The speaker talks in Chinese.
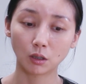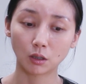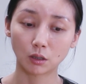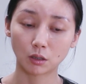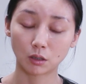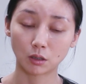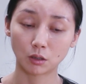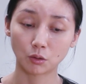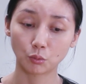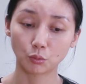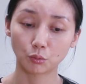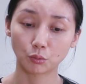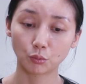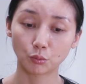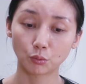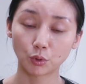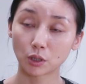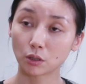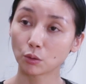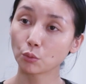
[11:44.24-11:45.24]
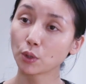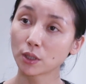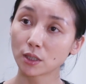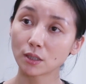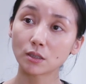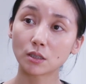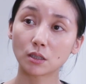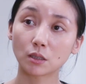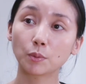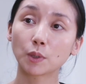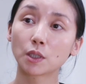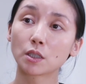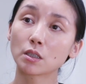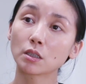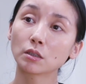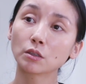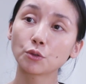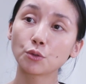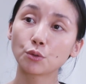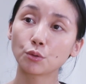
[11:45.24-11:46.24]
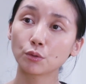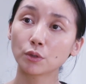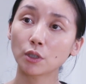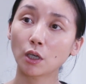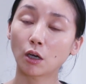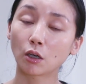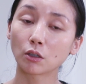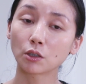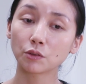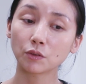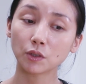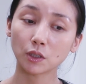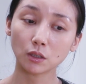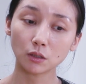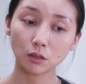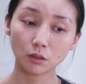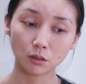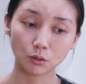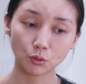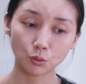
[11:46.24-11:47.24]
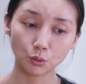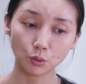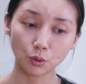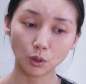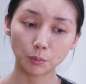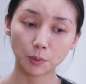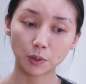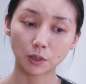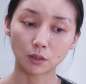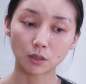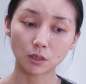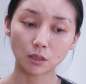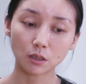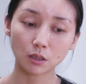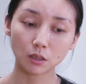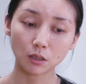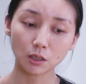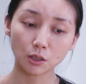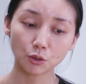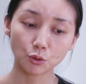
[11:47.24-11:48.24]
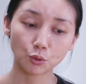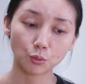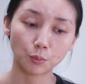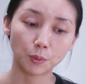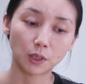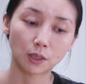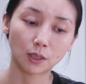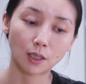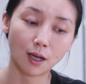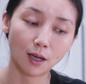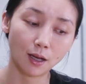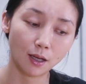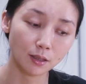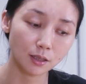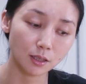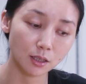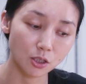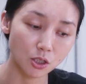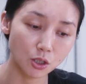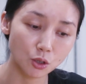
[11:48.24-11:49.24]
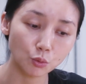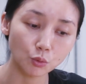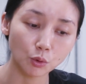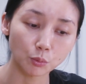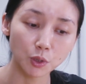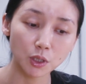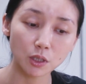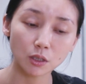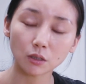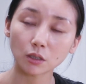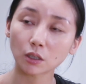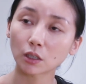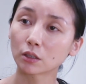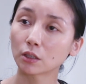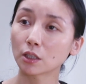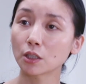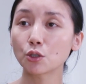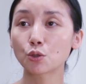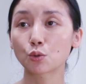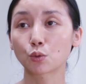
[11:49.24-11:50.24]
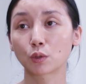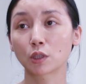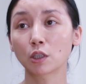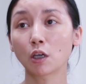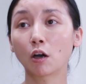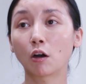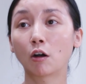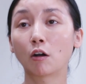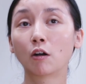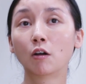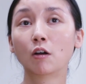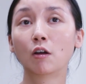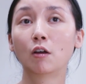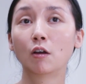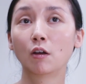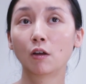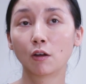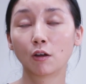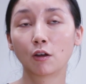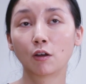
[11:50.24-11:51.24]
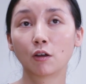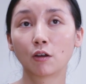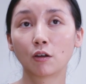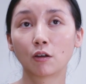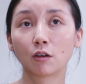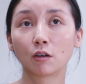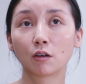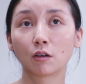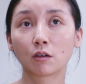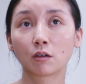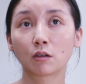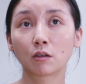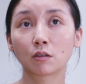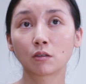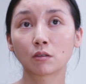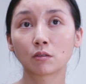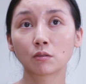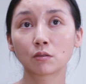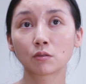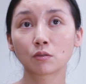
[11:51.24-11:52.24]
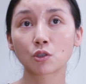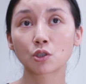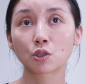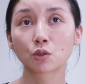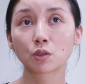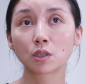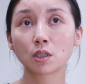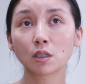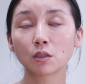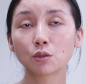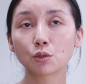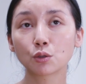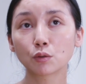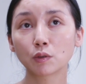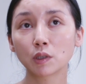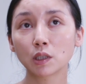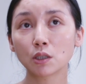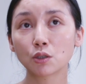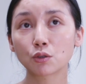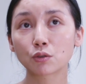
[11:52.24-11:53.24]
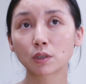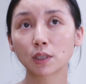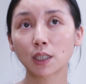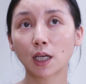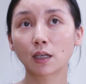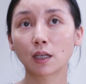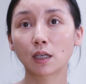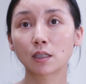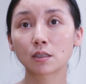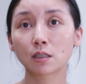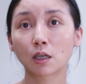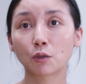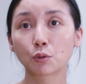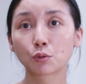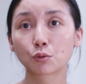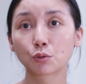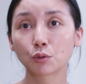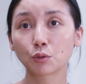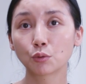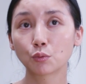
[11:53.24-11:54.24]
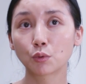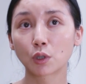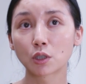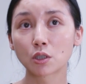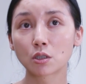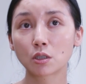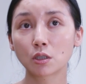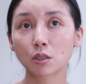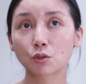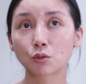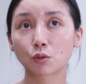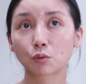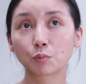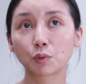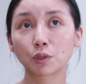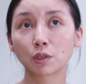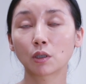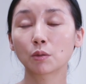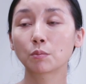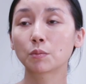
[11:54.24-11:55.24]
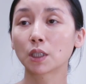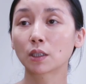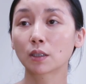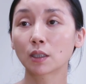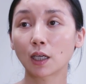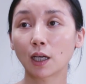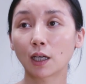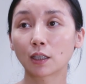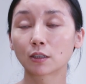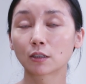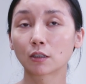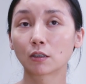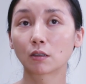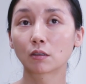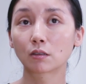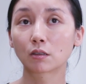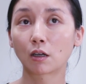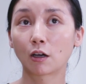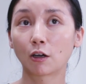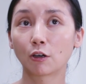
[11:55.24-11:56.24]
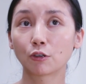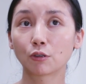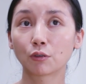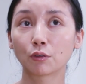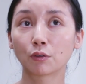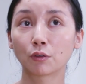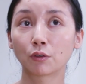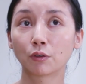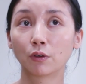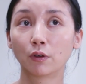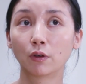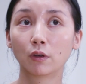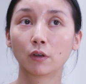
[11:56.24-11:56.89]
呃，我我自己本身的需要。因为作品，其实艺术品，它也是我们精神的一种药。嗯，首先作为艺术家来讲，我觉得我是那种比较敏感的，然后，